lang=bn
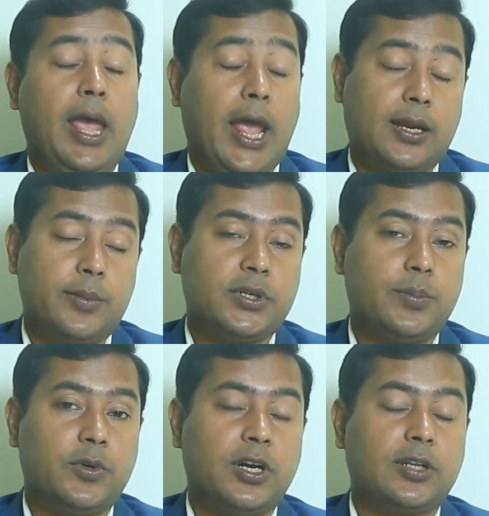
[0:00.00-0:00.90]
একটা
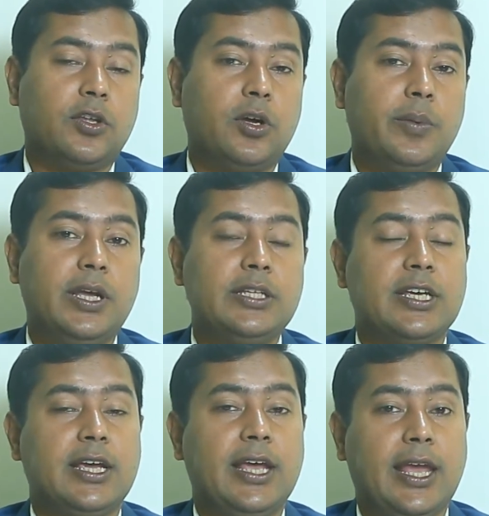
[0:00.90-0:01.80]
বিষয় মনে রাখতে হবে
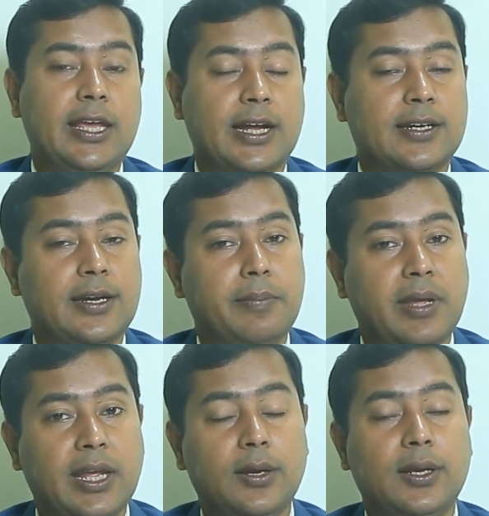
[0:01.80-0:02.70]
যে একটা
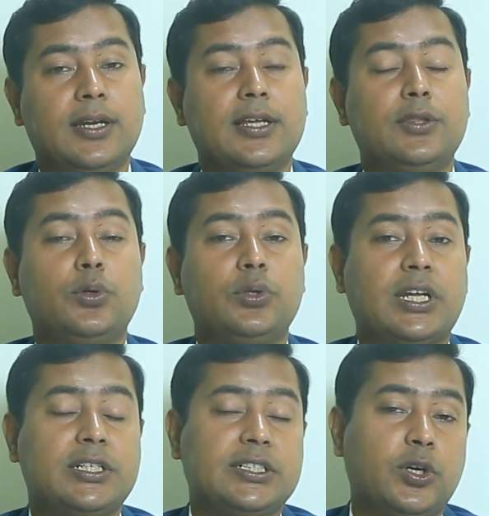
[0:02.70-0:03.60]
মেয়ের কিন্তু
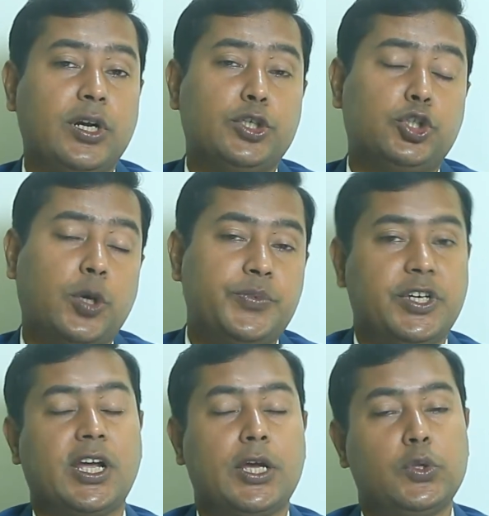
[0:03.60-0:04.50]
তার শরীরের সব
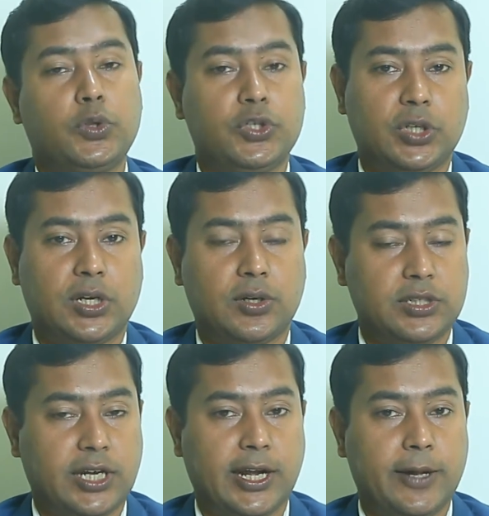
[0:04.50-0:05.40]
জায়গায় কিন্তু উত্তেজনাকর
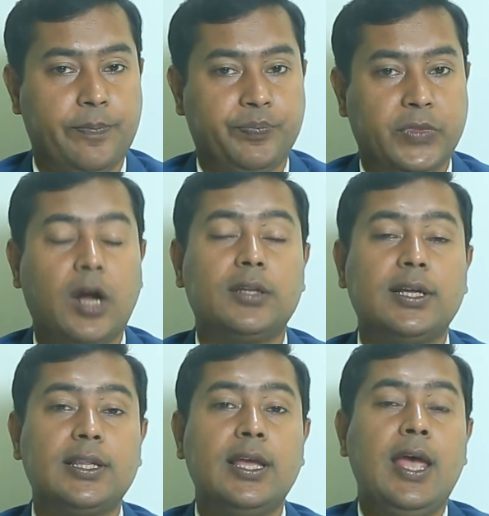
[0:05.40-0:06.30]
জায়গা
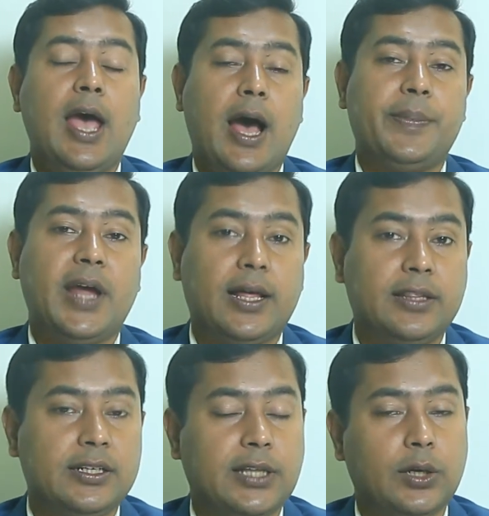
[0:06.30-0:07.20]
অর্থাৎ আপনি
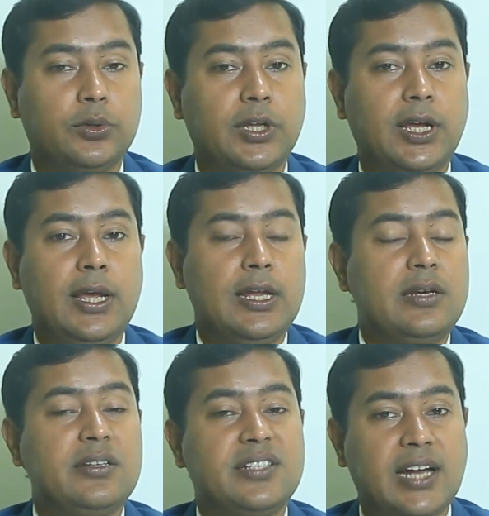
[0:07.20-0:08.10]
হাতের তালুতে
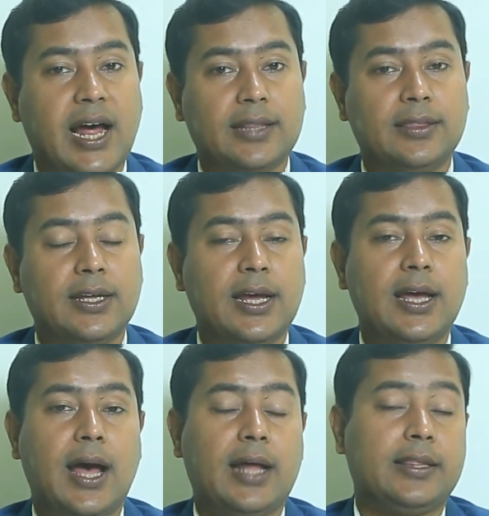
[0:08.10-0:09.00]
নিজের হাত দ্বারা
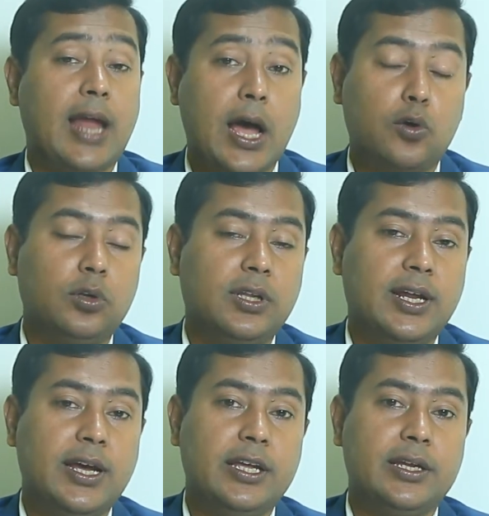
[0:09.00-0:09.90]
হাতের আঙ্গুল
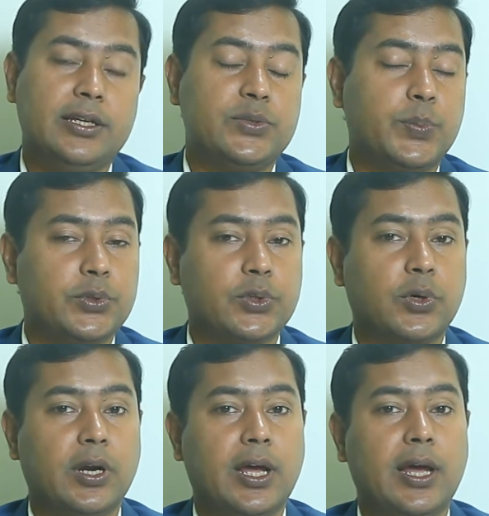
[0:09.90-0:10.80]
দ্বারা স্পর্শ
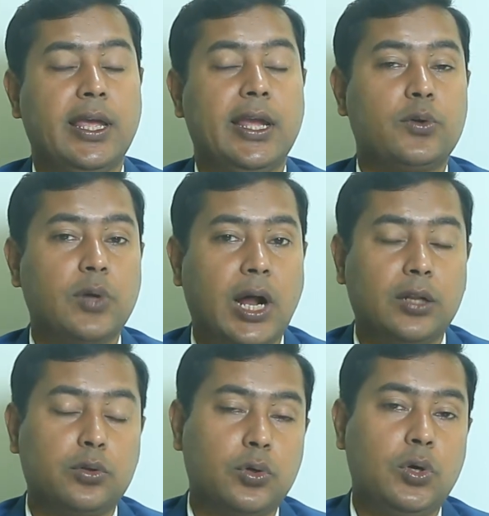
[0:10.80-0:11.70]
করা একটু
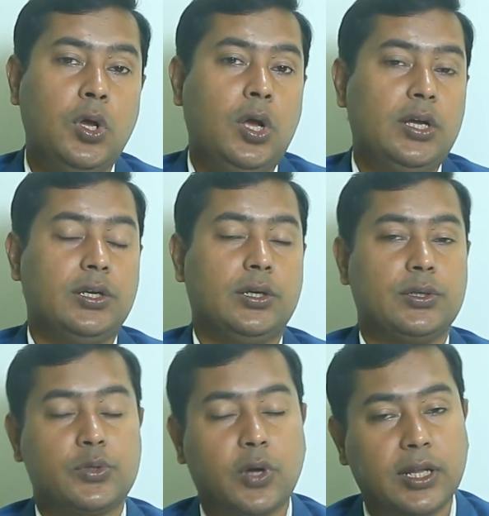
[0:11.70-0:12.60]
আলতো
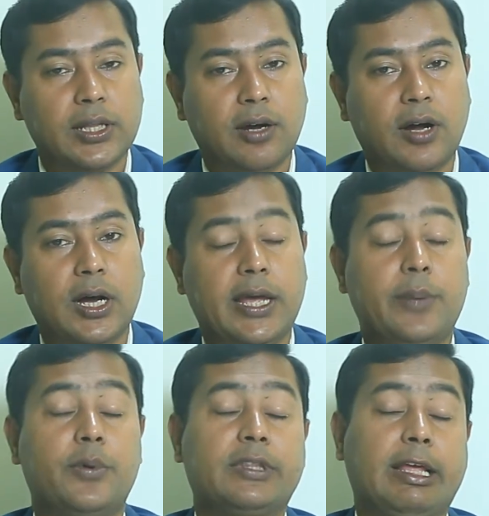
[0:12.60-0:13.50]
ছোঁয়া দেওয়া
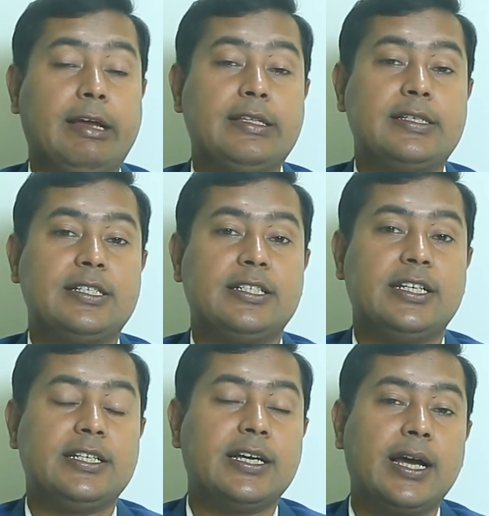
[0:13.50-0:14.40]
এবং দেখা যাচ্ছে যে
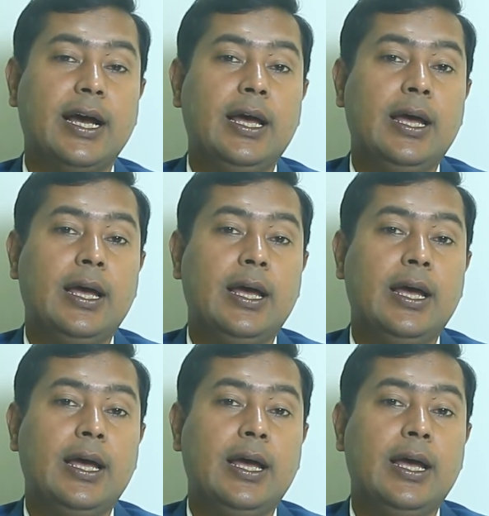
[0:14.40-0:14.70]
সে জায়গা